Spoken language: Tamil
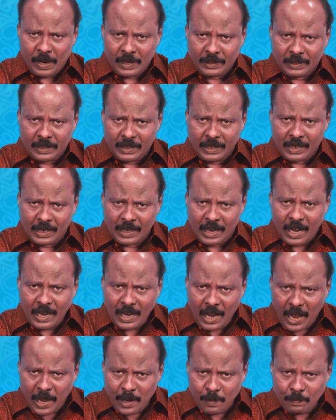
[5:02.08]

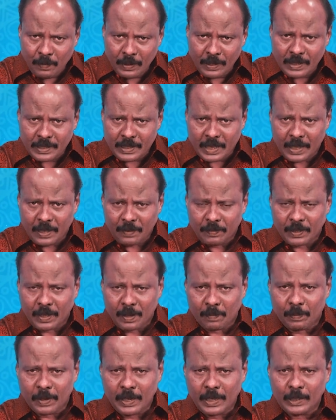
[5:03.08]
பார்த்தீர்களால் ஐம்பது
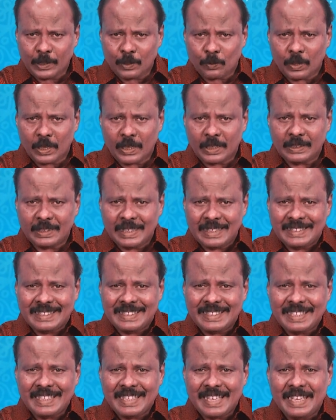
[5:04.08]
சதவீதம் பேர் இந்த உலகத்தில்
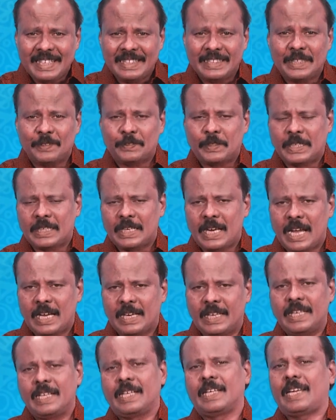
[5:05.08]

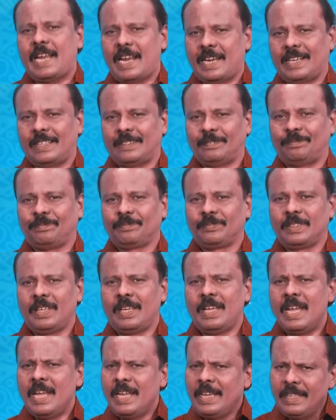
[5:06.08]
சீரழிந்தவர்களாக இருக்கிறார்கள்
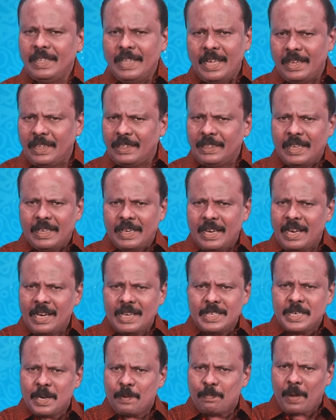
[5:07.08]
இந்த இந்த
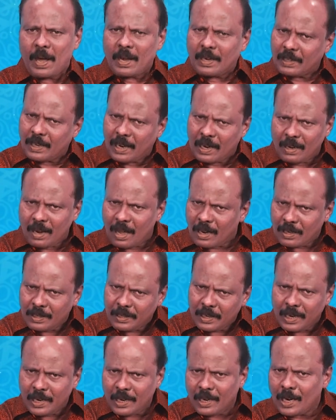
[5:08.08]
நிகழ்ச்சியை பார்க்குற
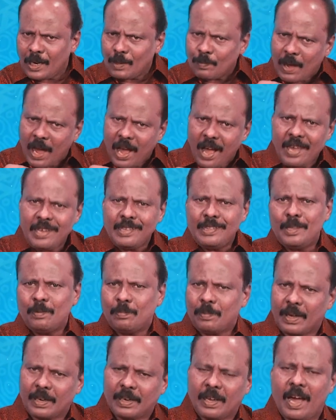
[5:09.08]
எல்லாரும் நீங்களும் ஆய்ந்து
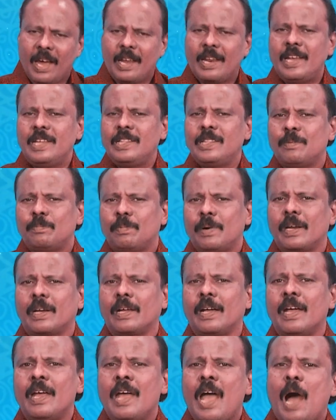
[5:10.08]
பாருங்கள் ஆராய்ந்து
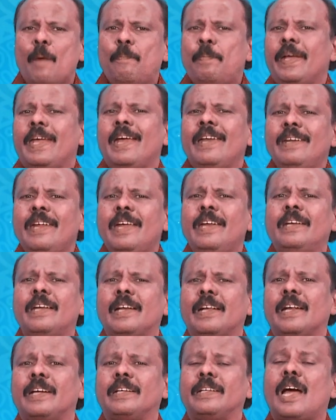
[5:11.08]
பாருங்கள் அப்போ என்ன
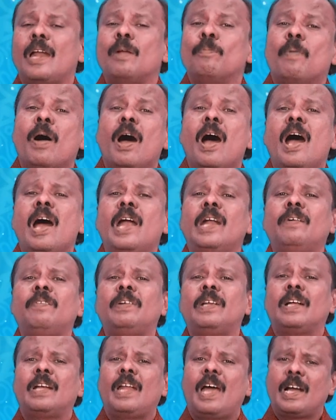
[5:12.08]
என்று கேட்டால்
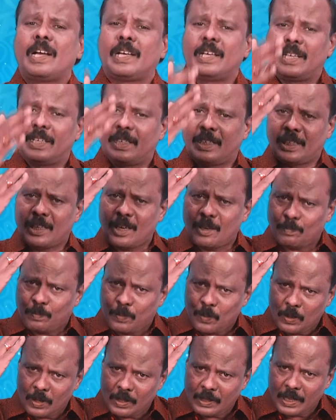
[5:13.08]
மாணவர்களாக இருக்கிற
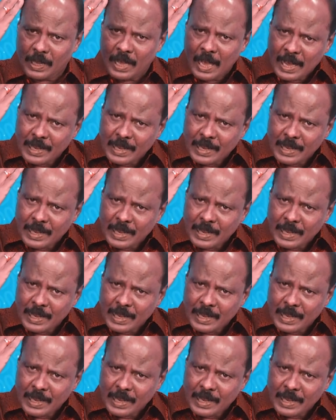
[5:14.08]
பொழுது